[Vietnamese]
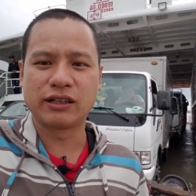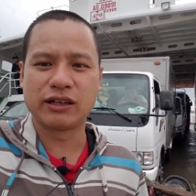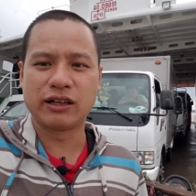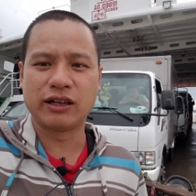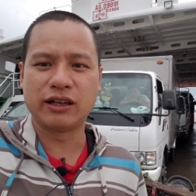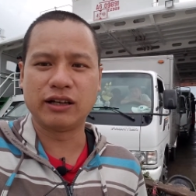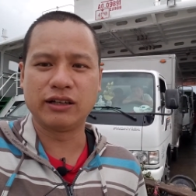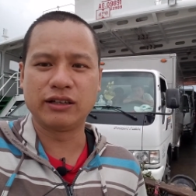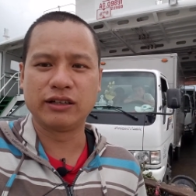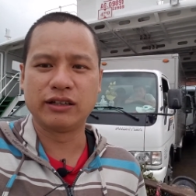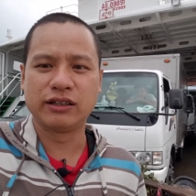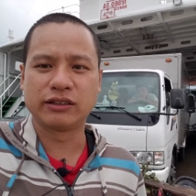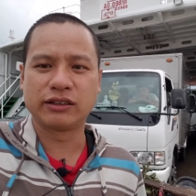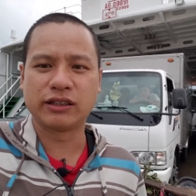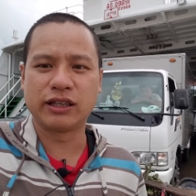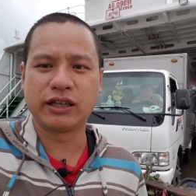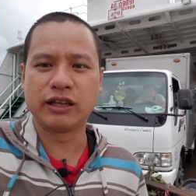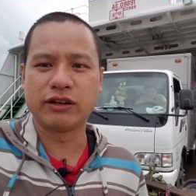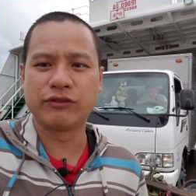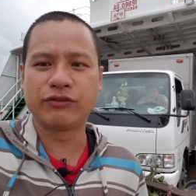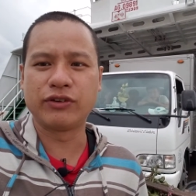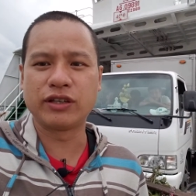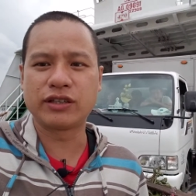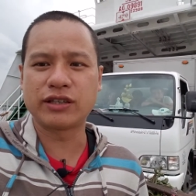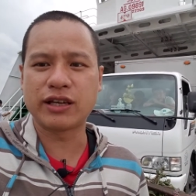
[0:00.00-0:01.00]
Đó,
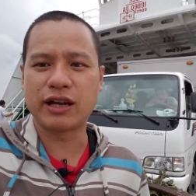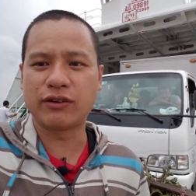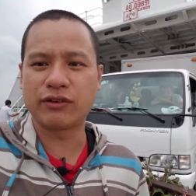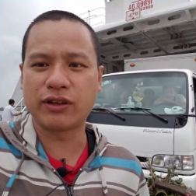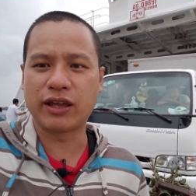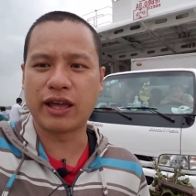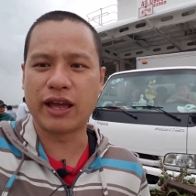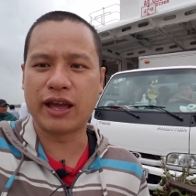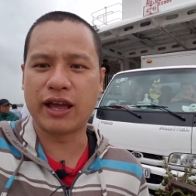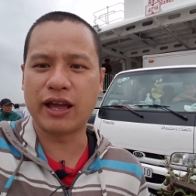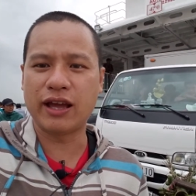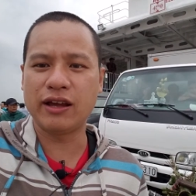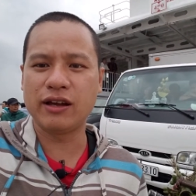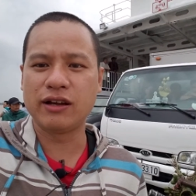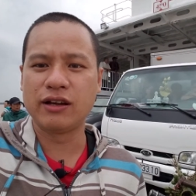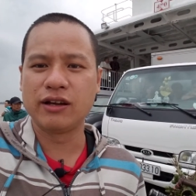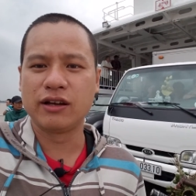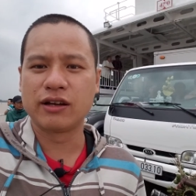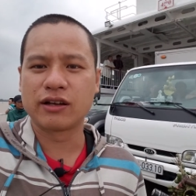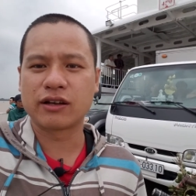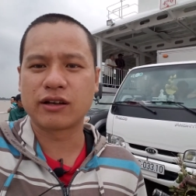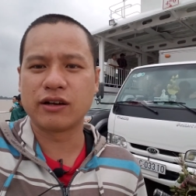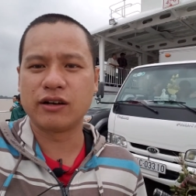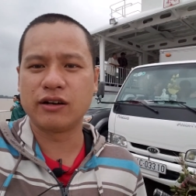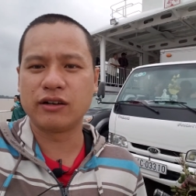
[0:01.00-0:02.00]
thì phía sau Nhã
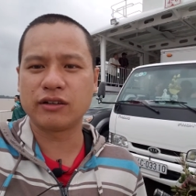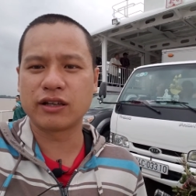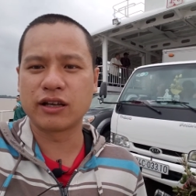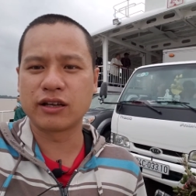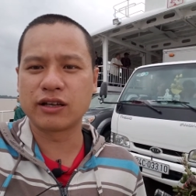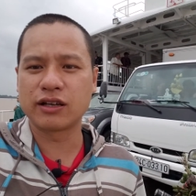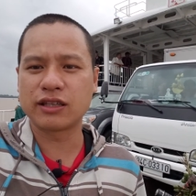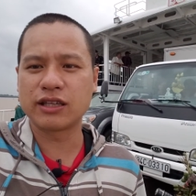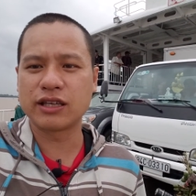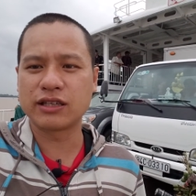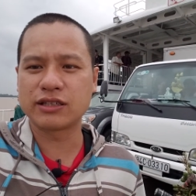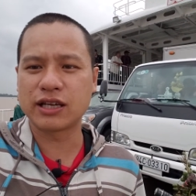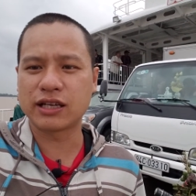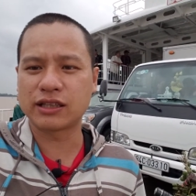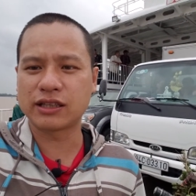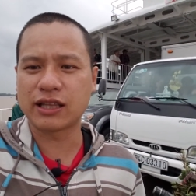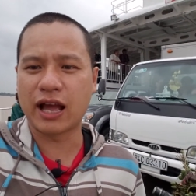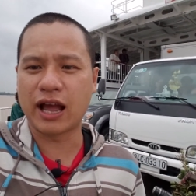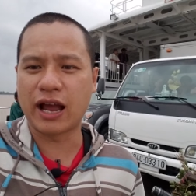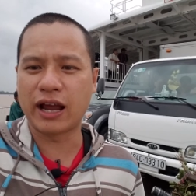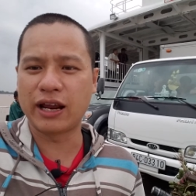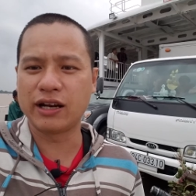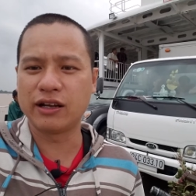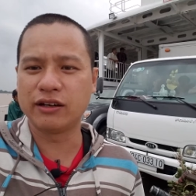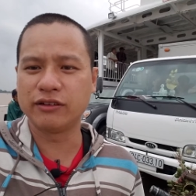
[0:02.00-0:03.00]
có những cái chiếc xe
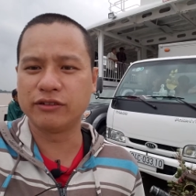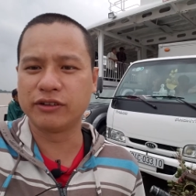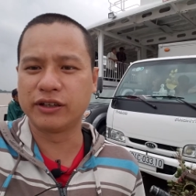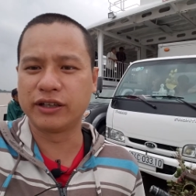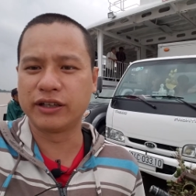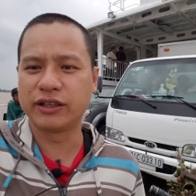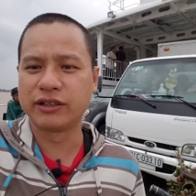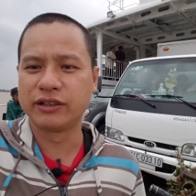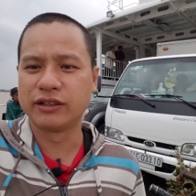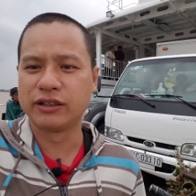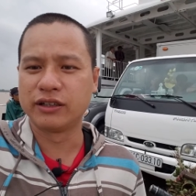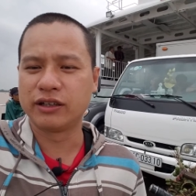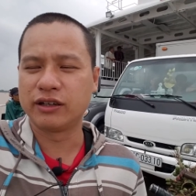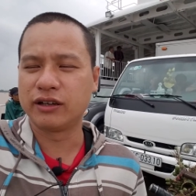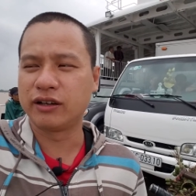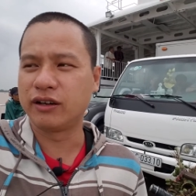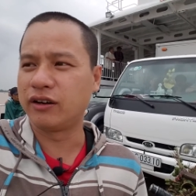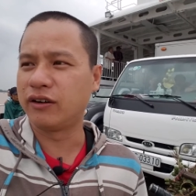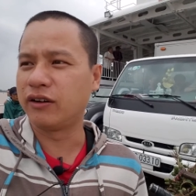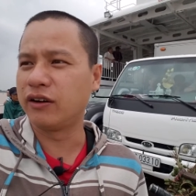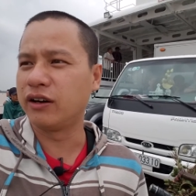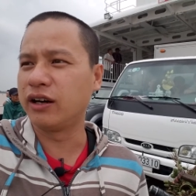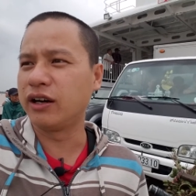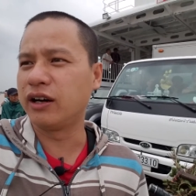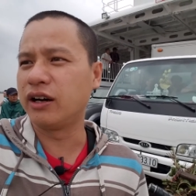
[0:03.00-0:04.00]
tải đó quý vị,
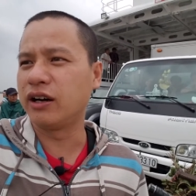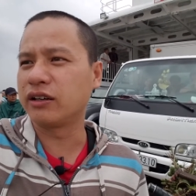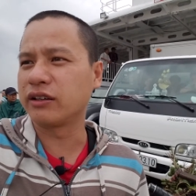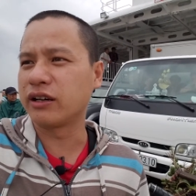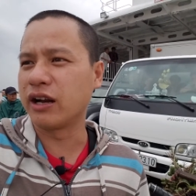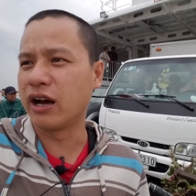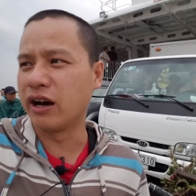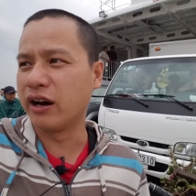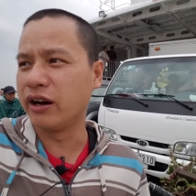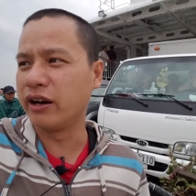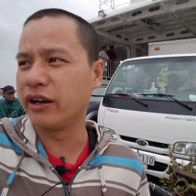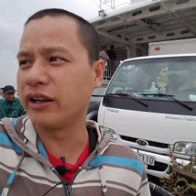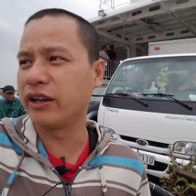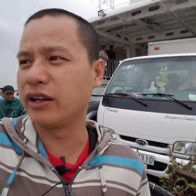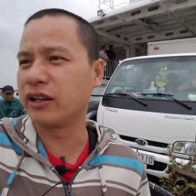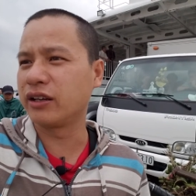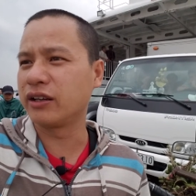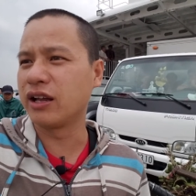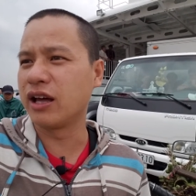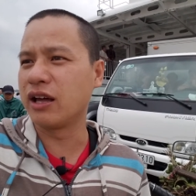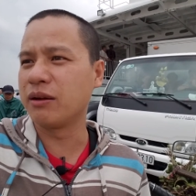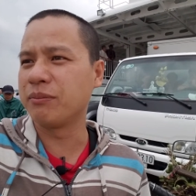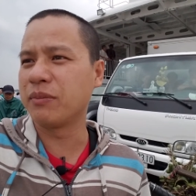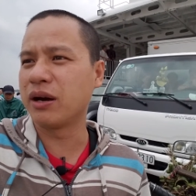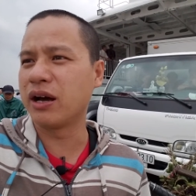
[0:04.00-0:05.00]
họ đợi
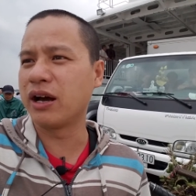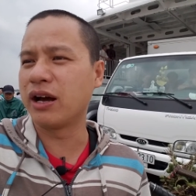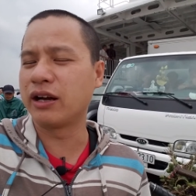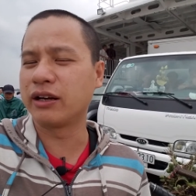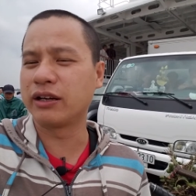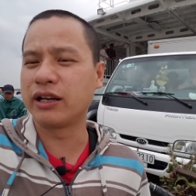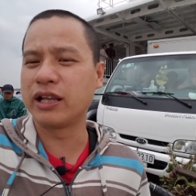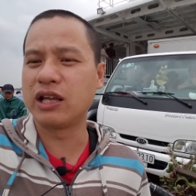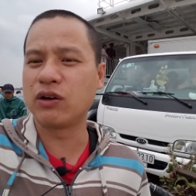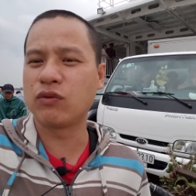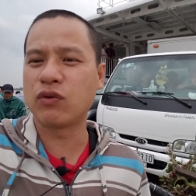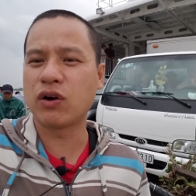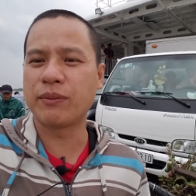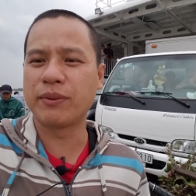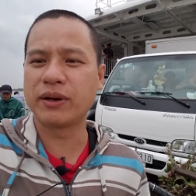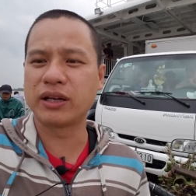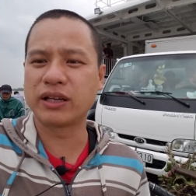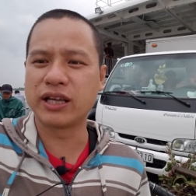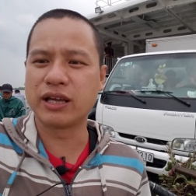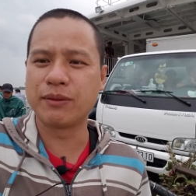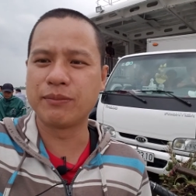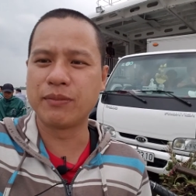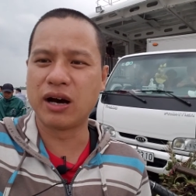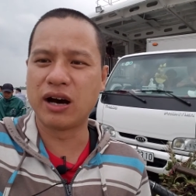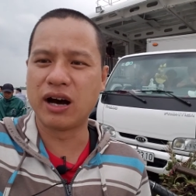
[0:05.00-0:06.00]
để mà đi qua bên
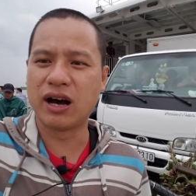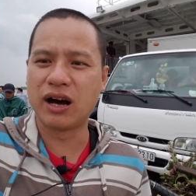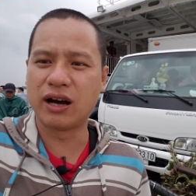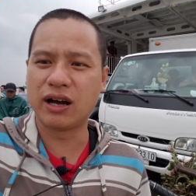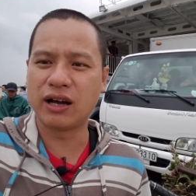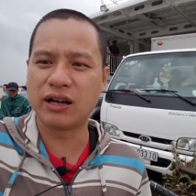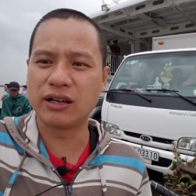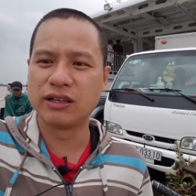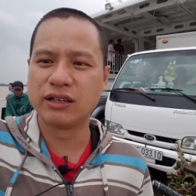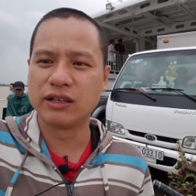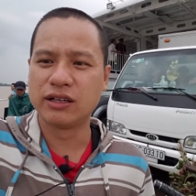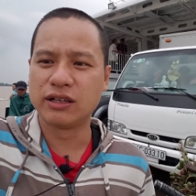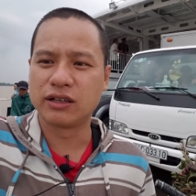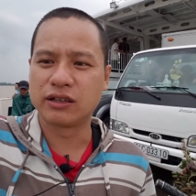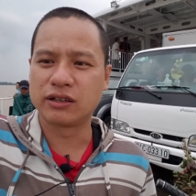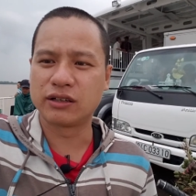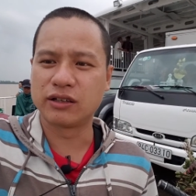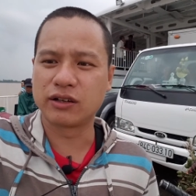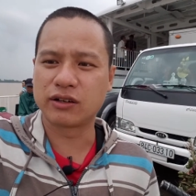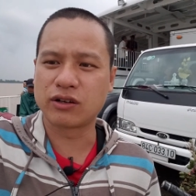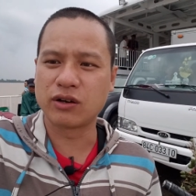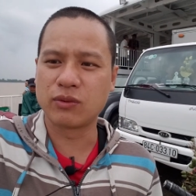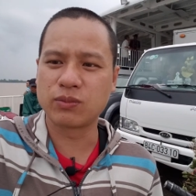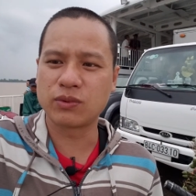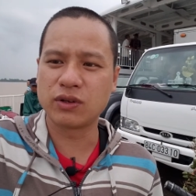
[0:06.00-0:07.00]
kia bờ á.
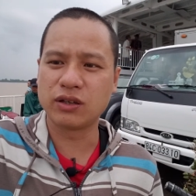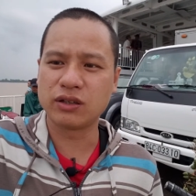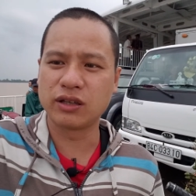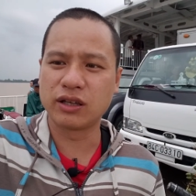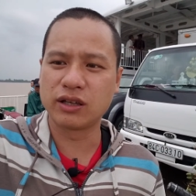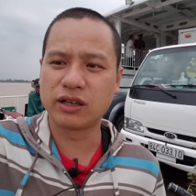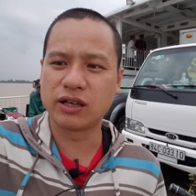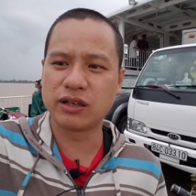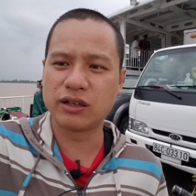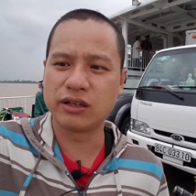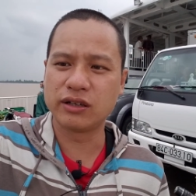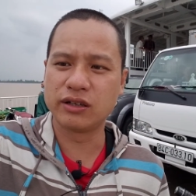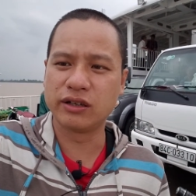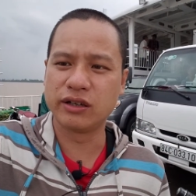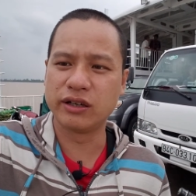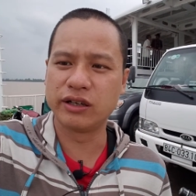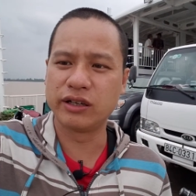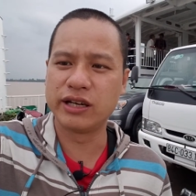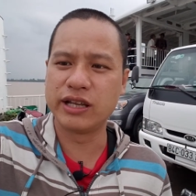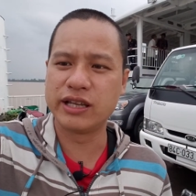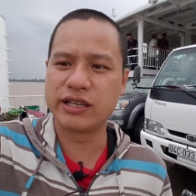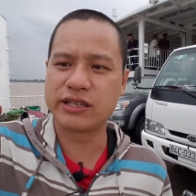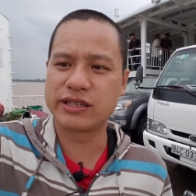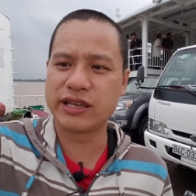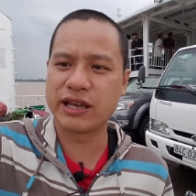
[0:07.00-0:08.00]
Rồi cũng có những người
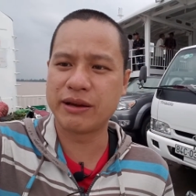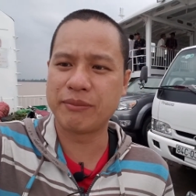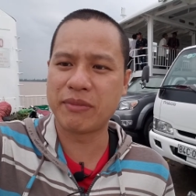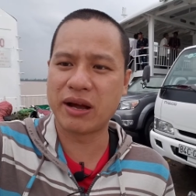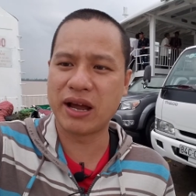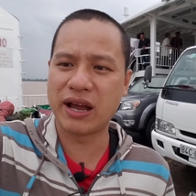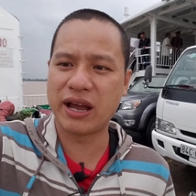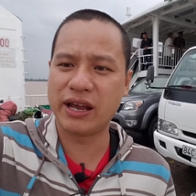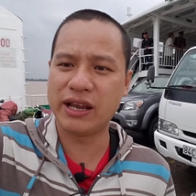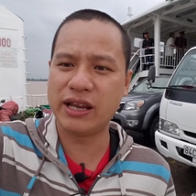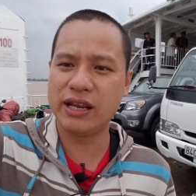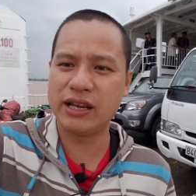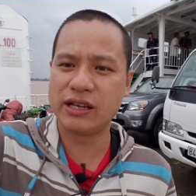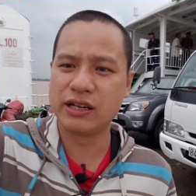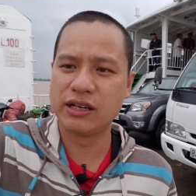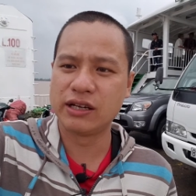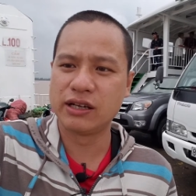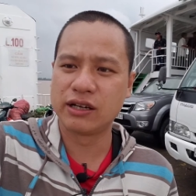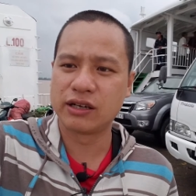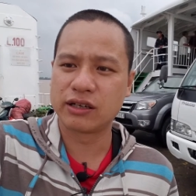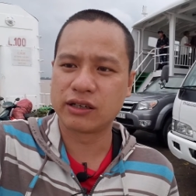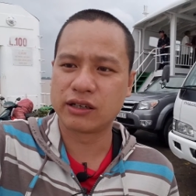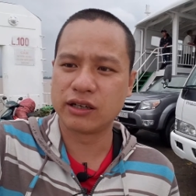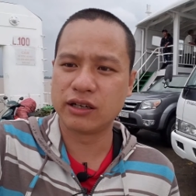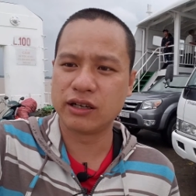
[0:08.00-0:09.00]
đi xe máy
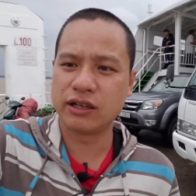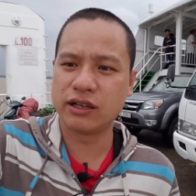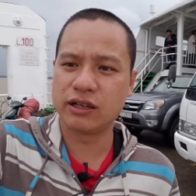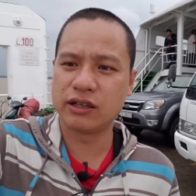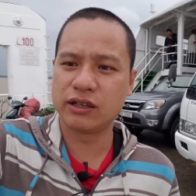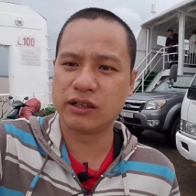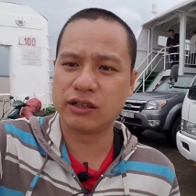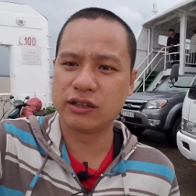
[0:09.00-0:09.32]
đó,